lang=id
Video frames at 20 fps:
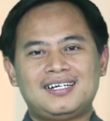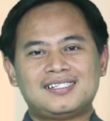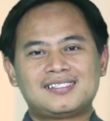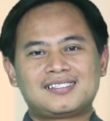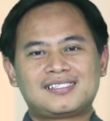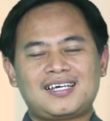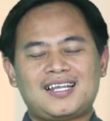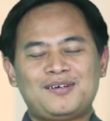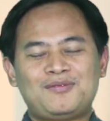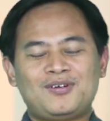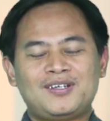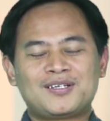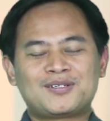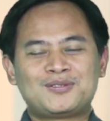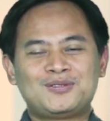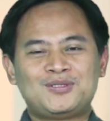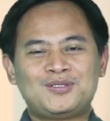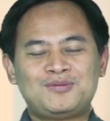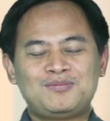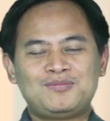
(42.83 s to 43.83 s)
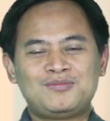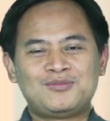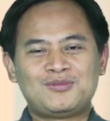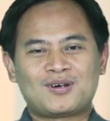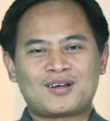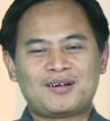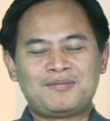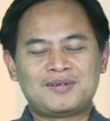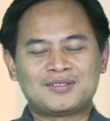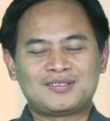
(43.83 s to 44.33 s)
Assalamualaikum
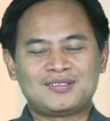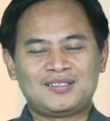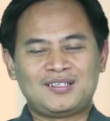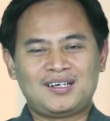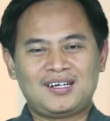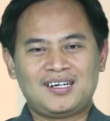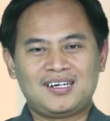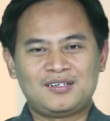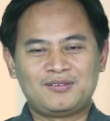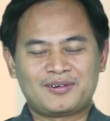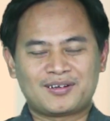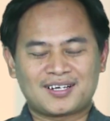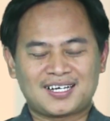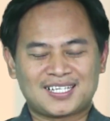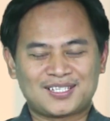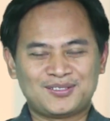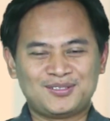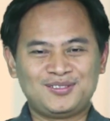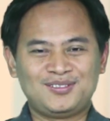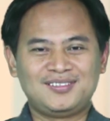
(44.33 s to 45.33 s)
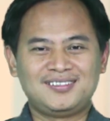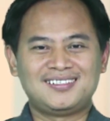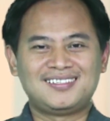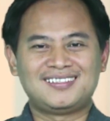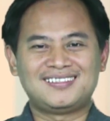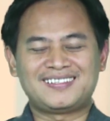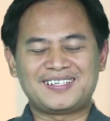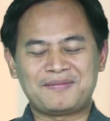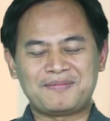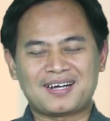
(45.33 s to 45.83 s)
warahmatullahi wabarakatuh.
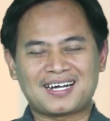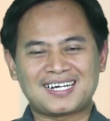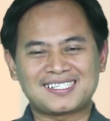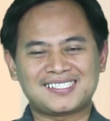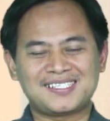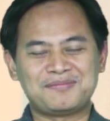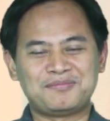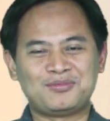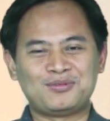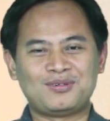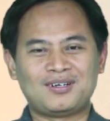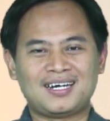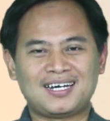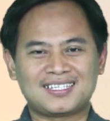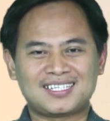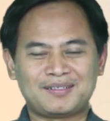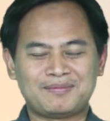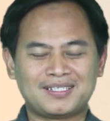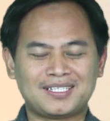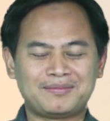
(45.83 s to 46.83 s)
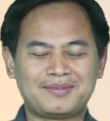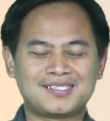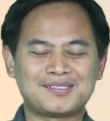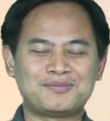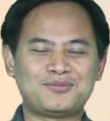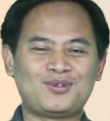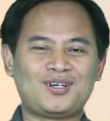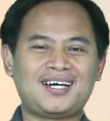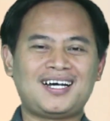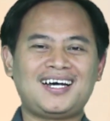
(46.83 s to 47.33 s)
Terima kasih buat teman-teman
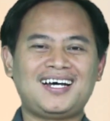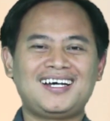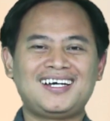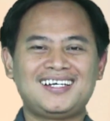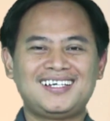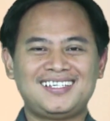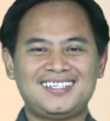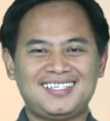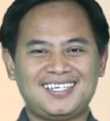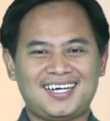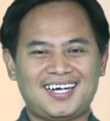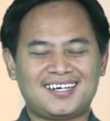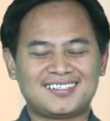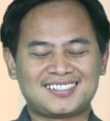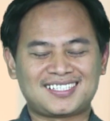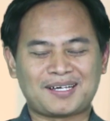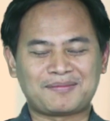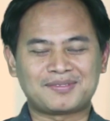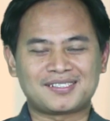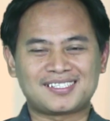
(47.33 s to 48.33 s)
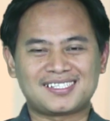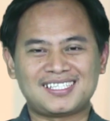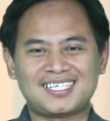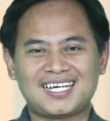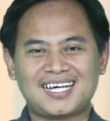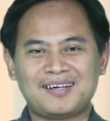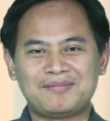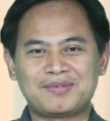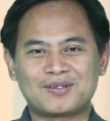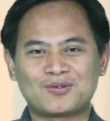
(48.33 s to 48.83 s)
semua yang tetap
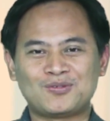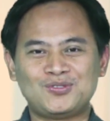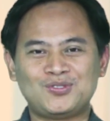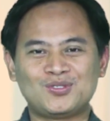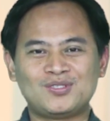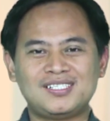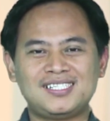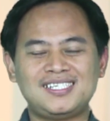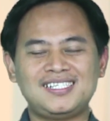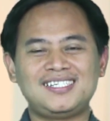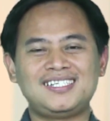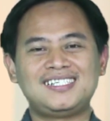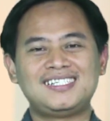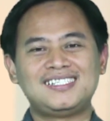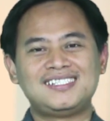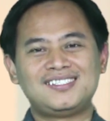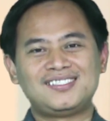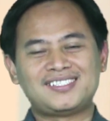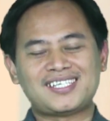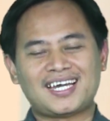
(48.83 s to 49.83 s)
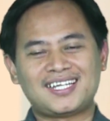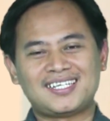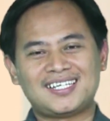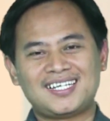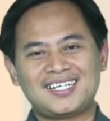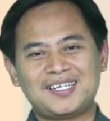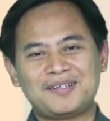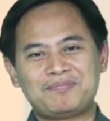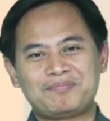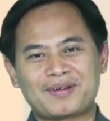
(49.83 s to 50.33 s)
setia berkunjung di
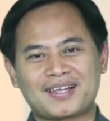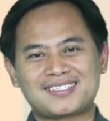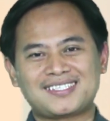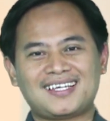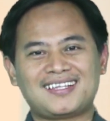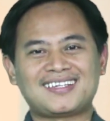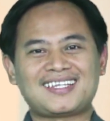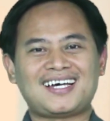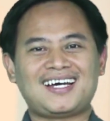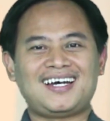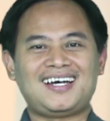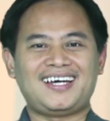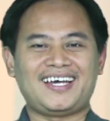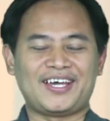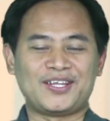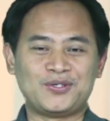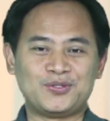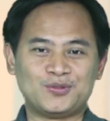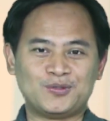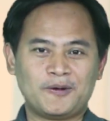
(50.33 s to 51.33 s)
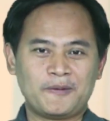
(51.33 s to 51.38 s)
channel Presenta Edu.